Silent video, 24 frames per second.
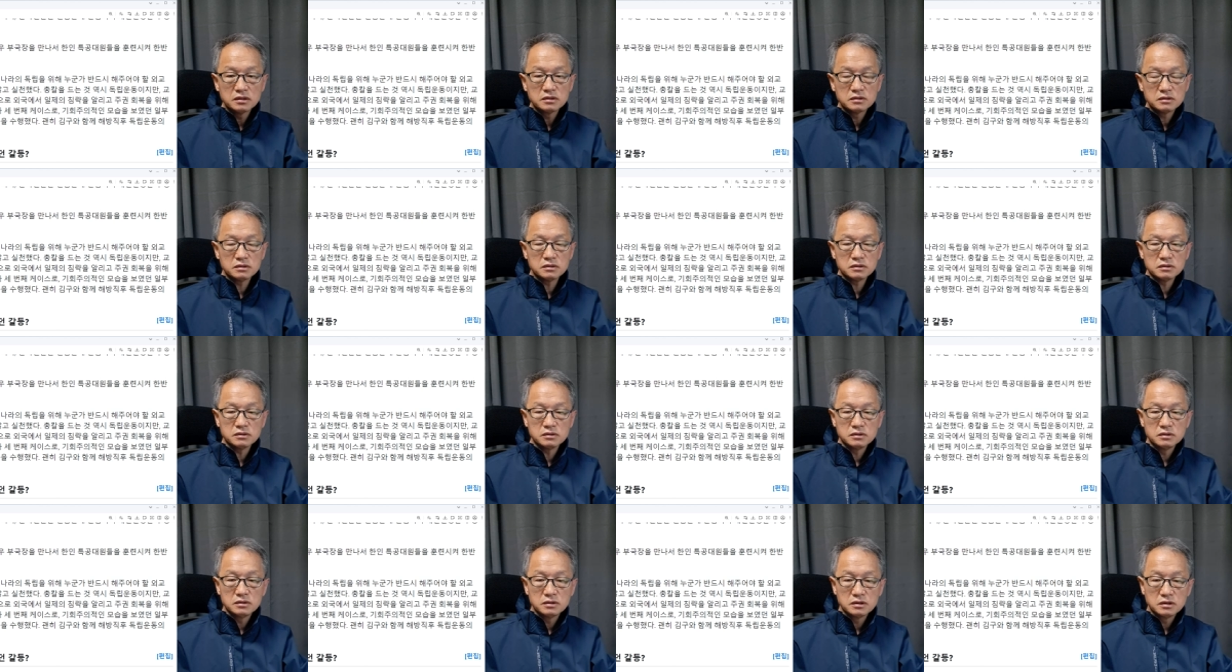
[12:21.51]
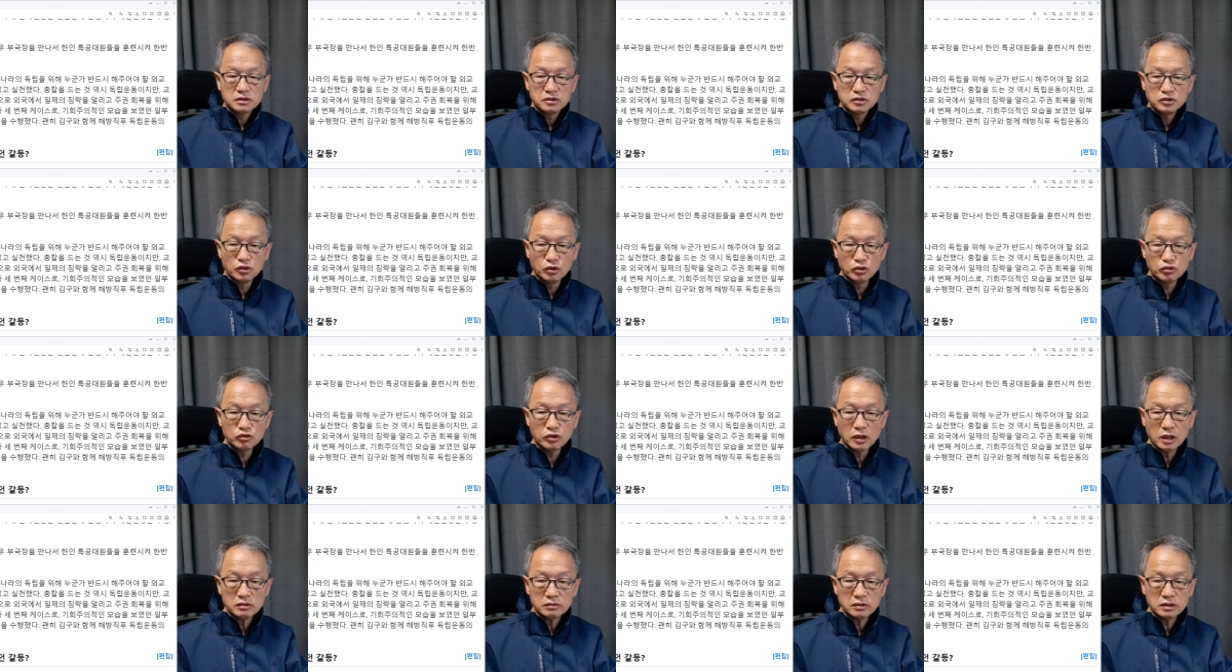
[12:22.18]
예,
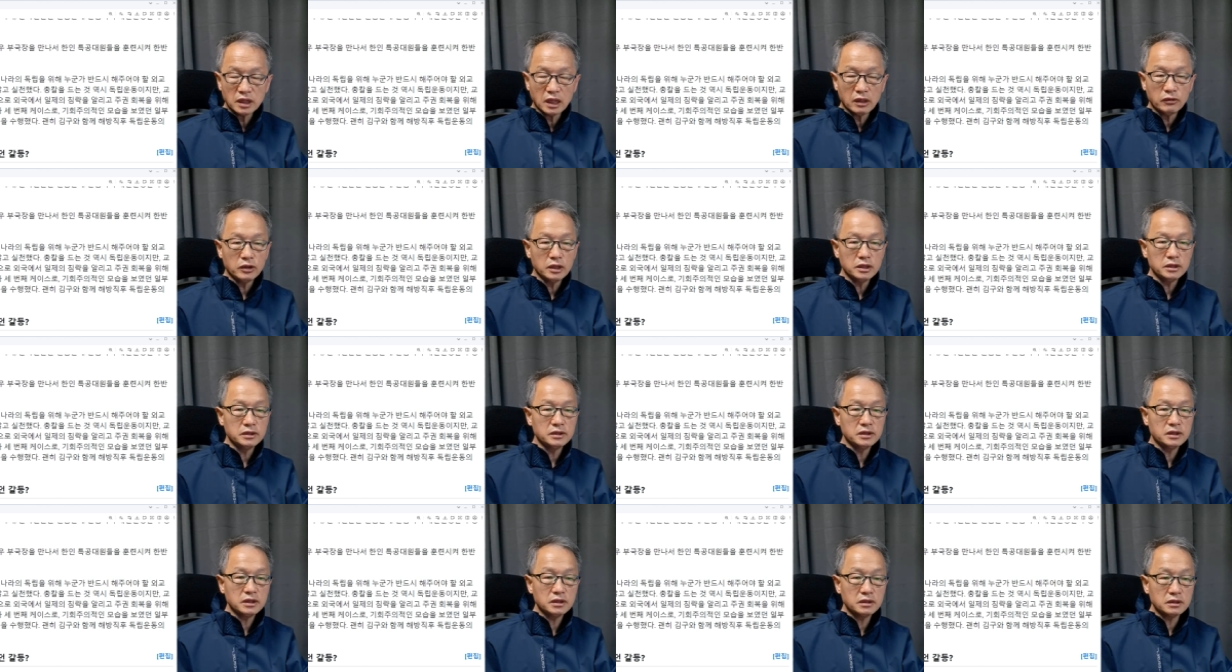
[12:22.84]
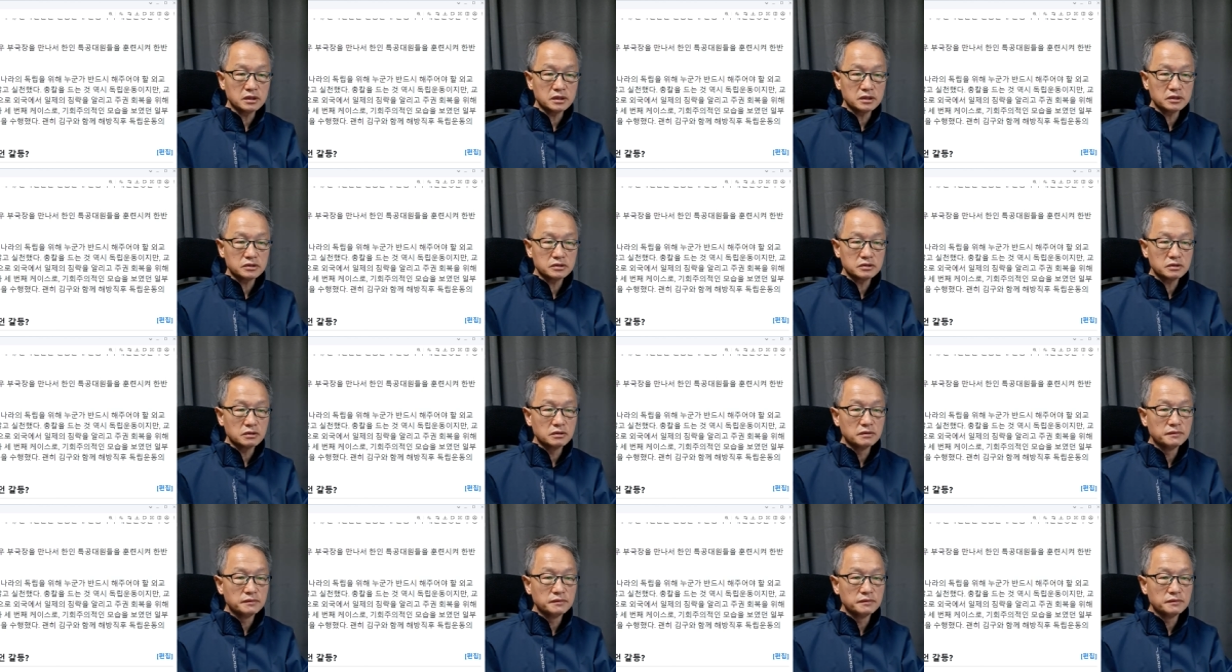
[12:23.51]
요구하고 나와야 된다 이런 얘기죠.